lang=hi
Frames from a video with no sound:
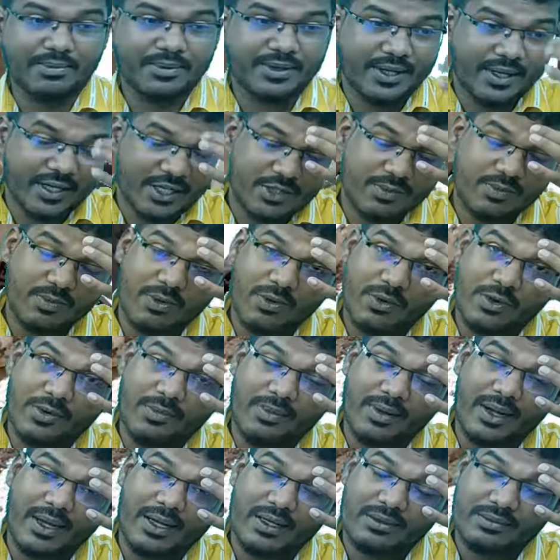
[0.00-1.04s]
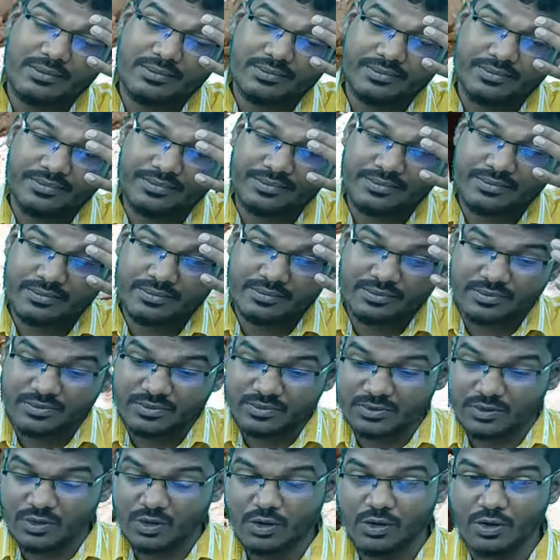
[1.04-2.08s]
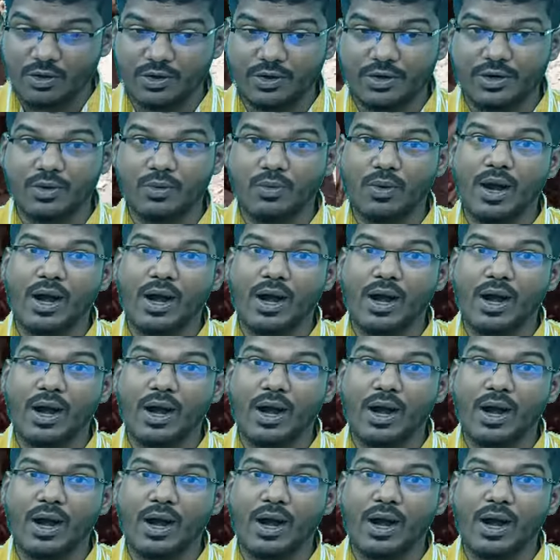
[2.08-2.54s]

आप टेरेस फ्लोर में है और